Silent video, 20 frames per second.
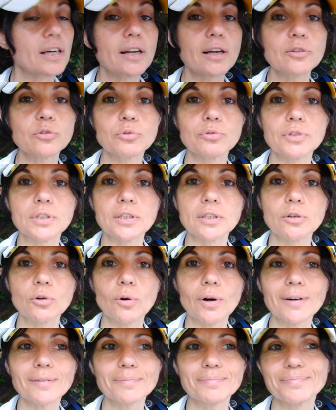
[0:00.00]
Et là, devinez
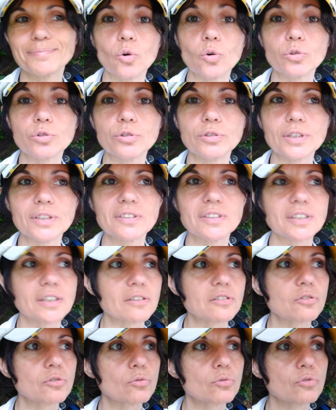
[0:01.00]
quoi Aucune
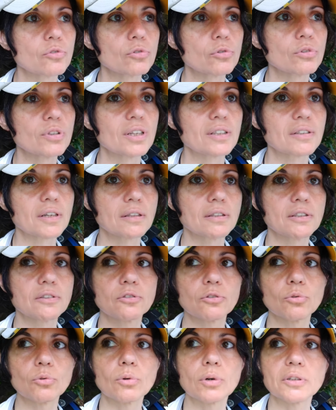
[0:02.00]
indication
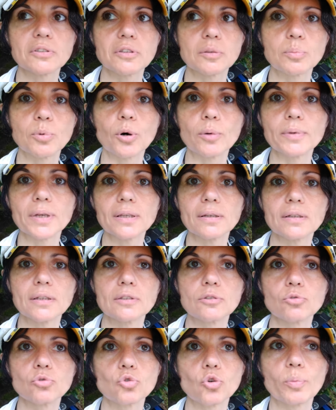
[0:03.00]
d'interdiction. Hein. Cette promenade, elle
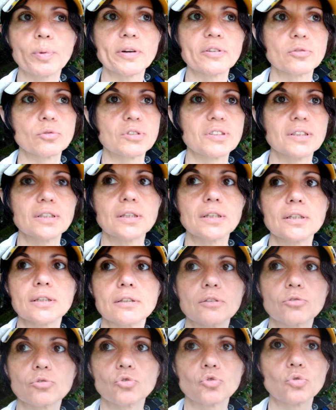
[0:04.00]
est toujours
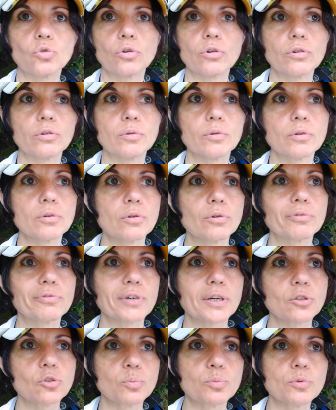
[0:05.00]
présentée et toujours euh,
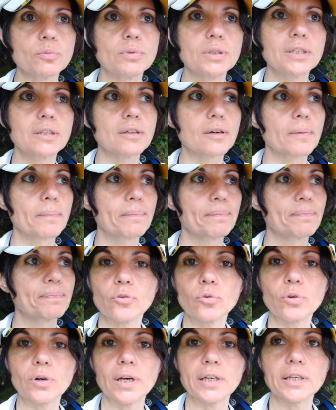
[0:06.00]
offerte au public. Hein.
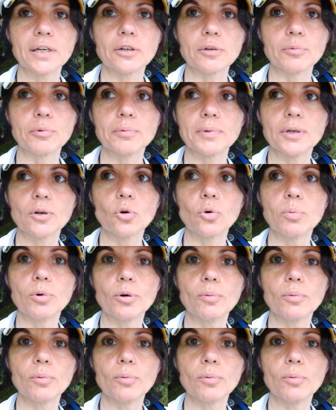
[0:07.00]
Donc là, il y a quand même un gros